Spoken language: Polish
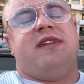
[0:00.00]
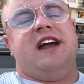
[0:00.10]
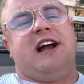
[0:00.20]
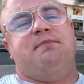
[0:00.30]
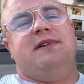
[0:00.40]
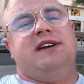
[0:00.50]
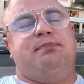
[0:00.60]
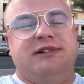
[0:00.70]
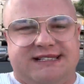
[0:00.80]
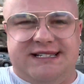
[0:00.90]
jakby
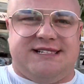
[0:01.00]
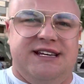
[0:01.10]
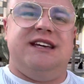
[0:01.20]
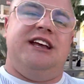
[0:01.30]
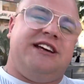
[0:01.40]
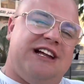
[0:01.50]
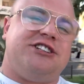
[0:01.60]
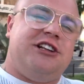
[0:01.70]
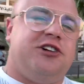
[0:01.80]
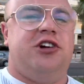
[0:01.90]
pozycji i grać
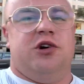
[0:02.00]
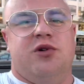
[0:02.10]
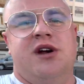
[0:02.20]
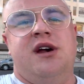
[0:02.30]
tylko ją